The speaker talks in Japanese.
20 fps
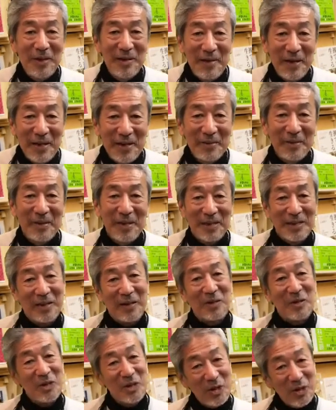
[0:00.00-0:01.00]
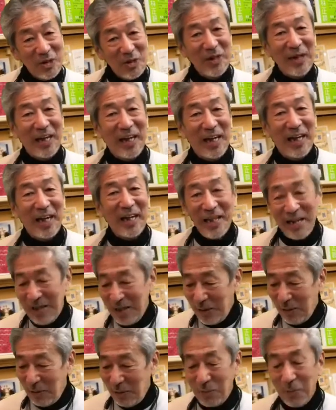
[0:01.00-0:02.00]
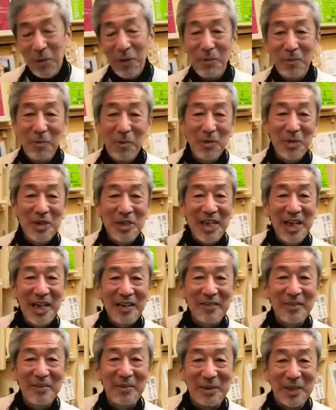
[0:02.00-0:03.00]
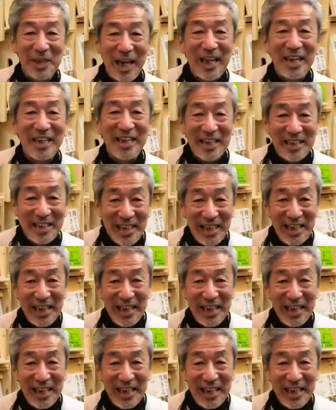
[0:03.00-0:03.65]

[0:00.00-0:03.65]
はいるんですけどちょっとねこれも持ち歩くのも大変だし